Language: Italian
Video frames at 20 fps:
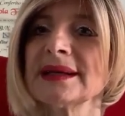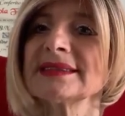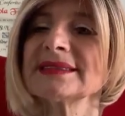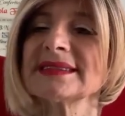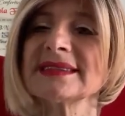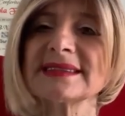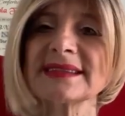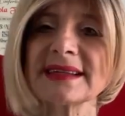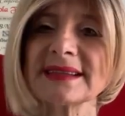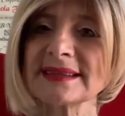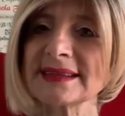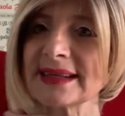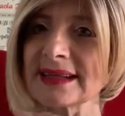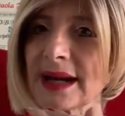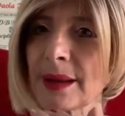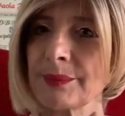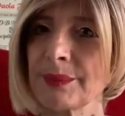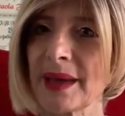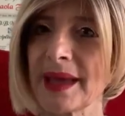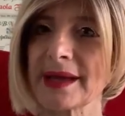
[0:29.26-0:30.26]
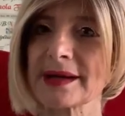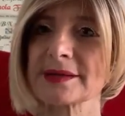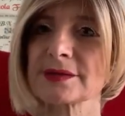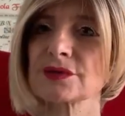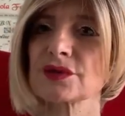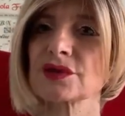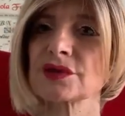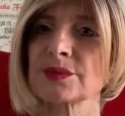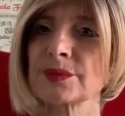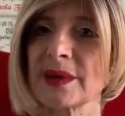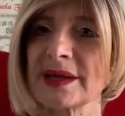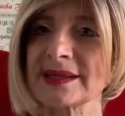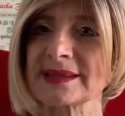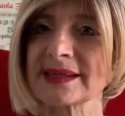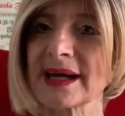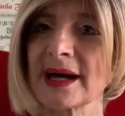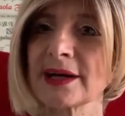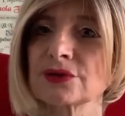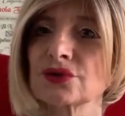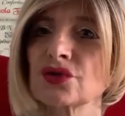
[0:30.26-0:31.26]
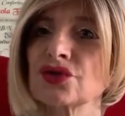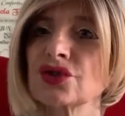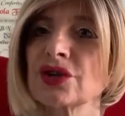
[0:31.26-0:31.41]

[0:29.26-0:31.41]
si sentirà perso, spaesato